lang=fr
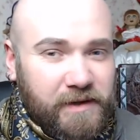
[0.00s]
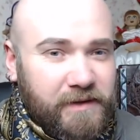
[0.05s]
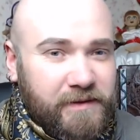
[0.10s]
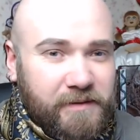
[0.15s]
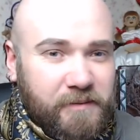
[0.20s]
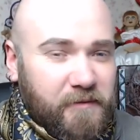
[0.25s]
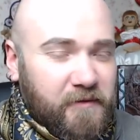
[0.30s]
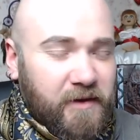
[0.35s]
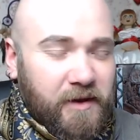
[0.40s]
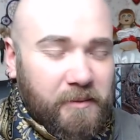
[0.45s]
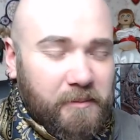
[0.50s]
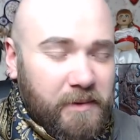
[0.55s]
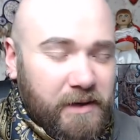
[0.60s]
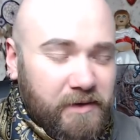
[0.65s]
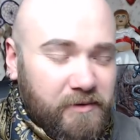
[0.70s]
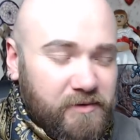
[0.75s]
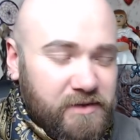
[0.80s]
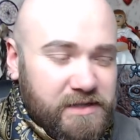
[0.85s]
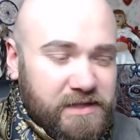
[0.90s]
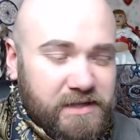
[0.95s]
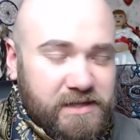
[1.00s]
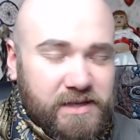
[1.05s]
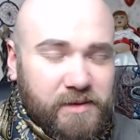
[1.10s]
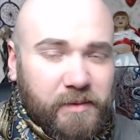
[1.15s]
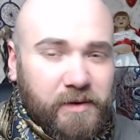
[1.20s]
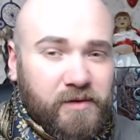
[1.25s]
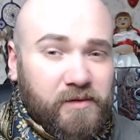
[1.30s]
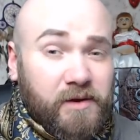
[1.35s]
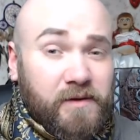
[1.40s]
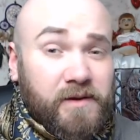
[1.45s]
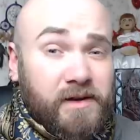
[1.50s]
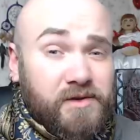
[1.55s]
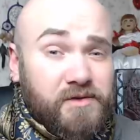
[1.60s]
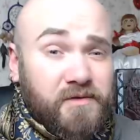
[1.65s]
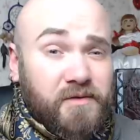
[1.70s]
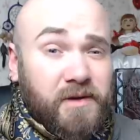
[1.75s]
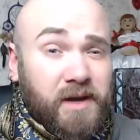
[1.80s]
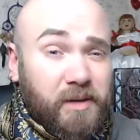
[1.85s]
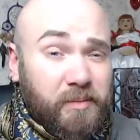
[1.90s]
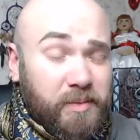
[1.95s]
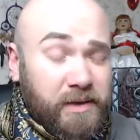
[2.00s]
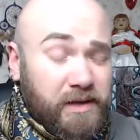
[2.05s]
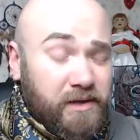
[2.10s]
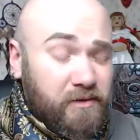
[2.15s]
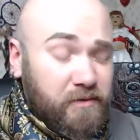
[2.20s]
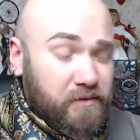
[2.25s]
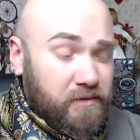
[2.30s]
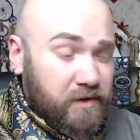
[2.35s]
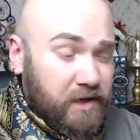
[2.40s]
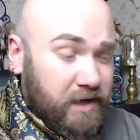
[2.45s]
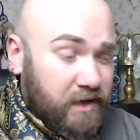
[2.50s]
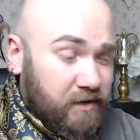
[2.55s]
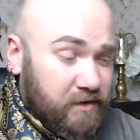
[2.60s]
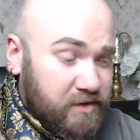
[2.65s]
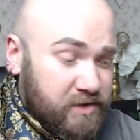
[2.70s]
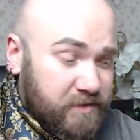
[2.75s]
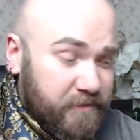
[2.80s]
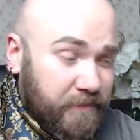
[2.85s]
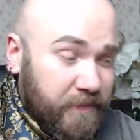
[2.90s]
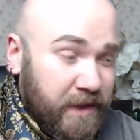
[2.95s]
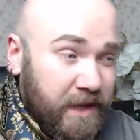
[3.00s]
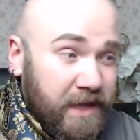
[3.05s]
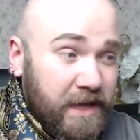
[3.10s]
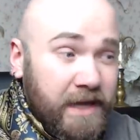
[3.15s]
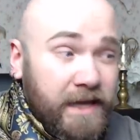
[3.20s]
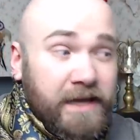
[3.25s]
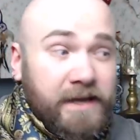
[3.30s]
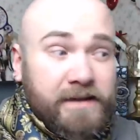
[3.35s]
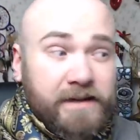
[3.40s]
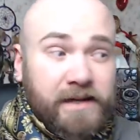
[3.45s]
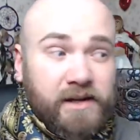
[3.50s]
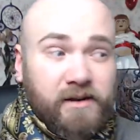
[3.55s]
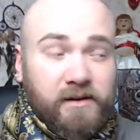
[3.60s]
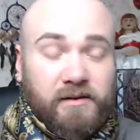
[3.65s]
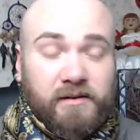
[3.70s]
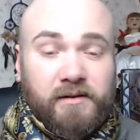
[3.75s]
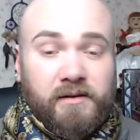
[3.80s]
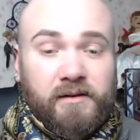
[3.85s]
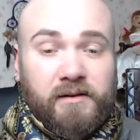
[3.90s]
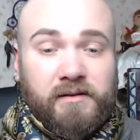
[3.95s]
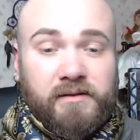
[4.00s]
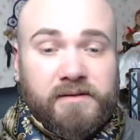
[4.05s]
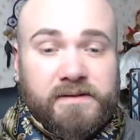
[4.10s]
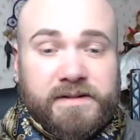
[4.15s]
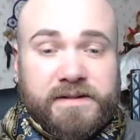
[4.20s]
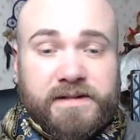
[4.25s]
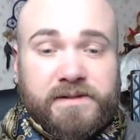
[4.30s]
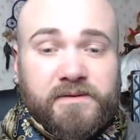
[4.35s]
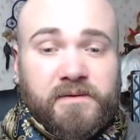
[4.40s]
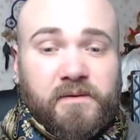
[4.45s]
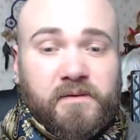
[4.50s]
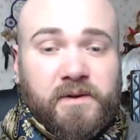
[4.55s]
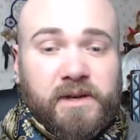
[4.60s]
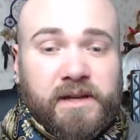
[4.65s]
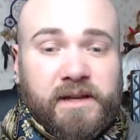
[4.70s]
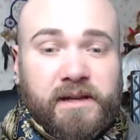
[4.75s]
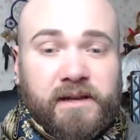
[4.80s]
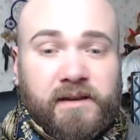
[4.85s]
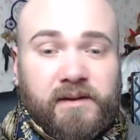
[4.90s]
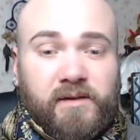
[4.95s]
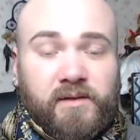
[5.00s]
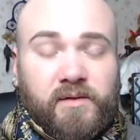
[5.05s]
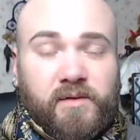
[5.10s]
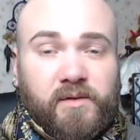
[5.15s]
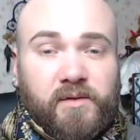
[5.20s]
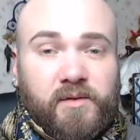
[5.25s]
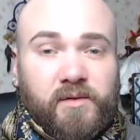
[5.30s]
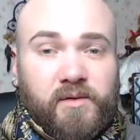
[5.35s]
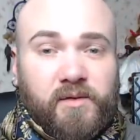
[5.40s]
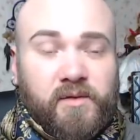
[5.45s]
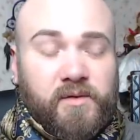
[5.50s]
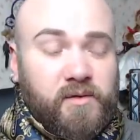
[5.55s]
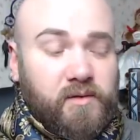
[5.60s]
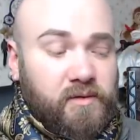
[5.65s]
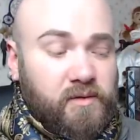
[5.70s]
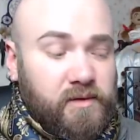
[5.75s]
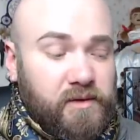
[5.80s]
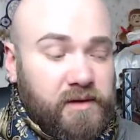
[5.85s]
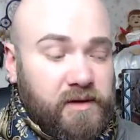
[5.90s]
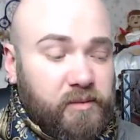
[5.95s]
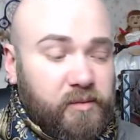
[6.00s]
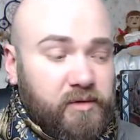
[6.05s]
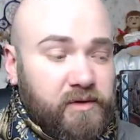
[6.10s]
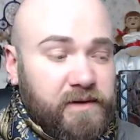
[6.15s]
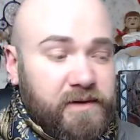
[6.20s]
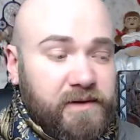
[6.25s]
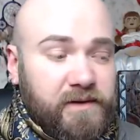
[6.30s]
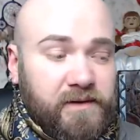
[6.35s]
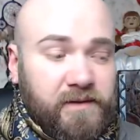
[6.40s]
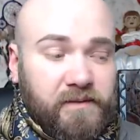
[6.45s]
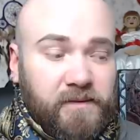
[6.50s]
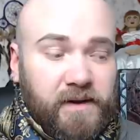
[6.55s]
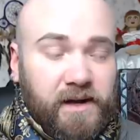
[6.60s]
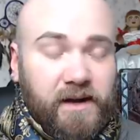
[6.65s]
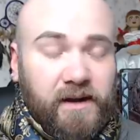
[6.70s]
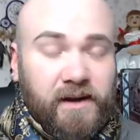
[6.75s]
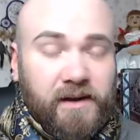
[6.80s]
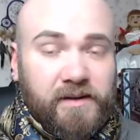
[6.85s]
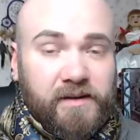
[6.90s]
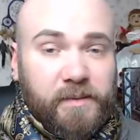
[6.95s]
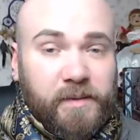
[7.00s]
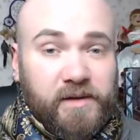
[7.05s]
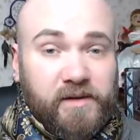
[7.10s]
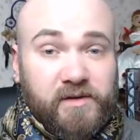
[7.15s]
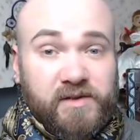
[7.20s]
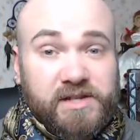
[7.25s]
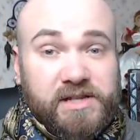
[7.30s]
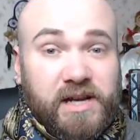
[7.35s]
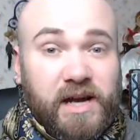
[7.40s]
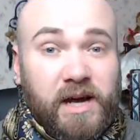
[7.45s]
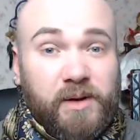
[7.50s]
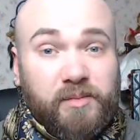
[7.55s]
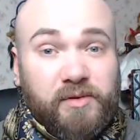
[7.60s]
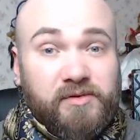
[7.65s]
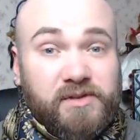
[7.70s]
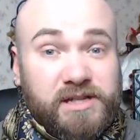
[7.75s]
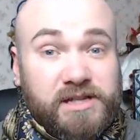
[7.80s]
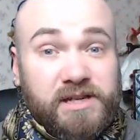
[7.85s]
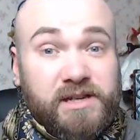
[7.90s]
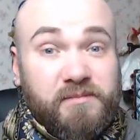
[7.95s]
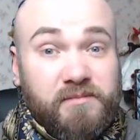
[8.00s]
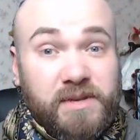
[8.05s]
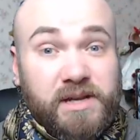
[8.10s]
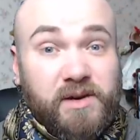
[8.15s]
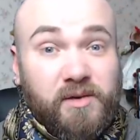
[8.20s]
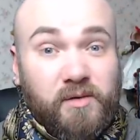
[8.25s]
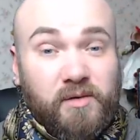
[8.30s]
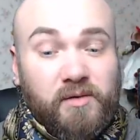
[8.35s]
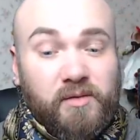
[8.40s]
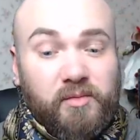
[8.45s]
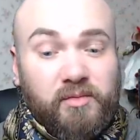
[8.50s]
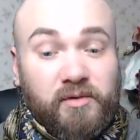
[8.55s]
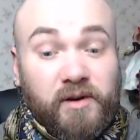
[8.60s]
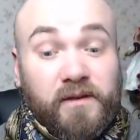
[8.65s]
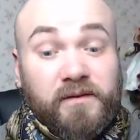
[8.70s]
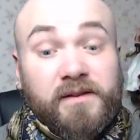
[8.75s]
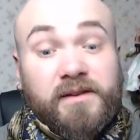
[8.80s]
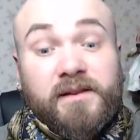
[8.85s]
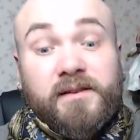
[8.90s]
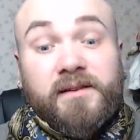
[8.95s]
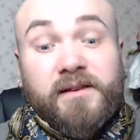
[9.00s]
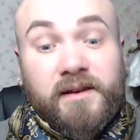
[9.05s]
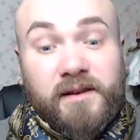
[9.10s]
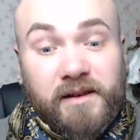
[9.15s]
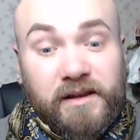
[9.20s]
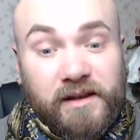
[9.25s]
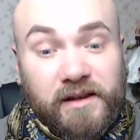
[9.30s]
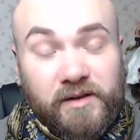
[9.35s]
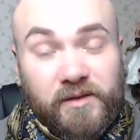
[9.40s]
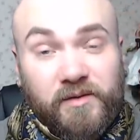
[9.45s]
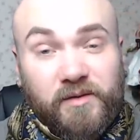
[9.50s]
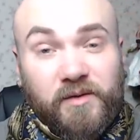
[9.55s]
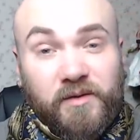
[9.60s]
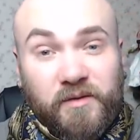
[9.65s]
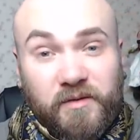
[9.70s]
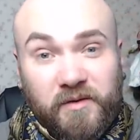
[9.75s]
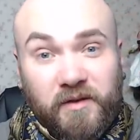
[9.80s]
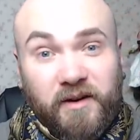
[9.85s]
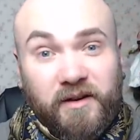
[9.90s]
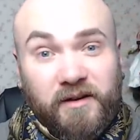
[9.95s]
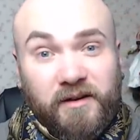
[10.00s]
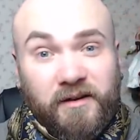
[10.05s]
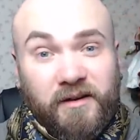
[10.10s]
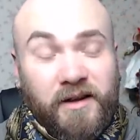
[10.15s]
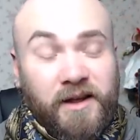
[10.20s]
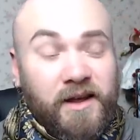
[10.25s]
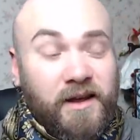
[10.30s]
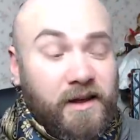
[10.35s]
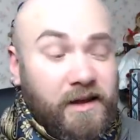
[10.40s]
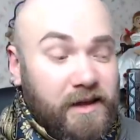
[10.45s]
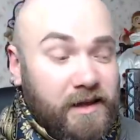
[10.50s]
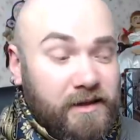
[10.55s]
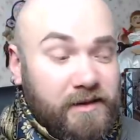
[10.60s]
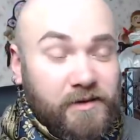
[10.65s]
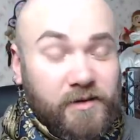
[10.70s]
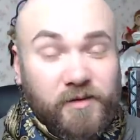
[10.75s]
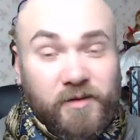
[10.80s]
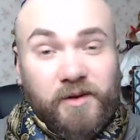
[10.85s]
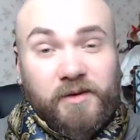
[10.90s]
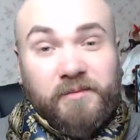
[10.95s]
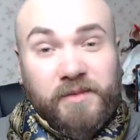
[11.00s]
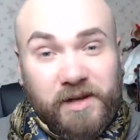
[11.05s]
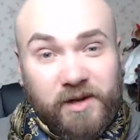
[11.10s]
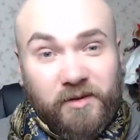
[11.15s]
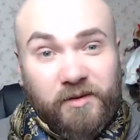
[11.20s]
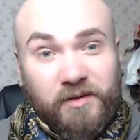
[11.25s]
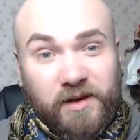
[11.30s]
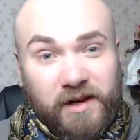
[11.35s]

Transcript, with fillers: ça me fait un mal de chien, j'ai l'impression d'avoir du verre pilé au fond de la gorge. D'ailleurs, euh, si vous voyez ce, cette petite sphère là, c'est parce que j'ai rapproché le micro pour éviter de crier trop fort et que ce soit le micro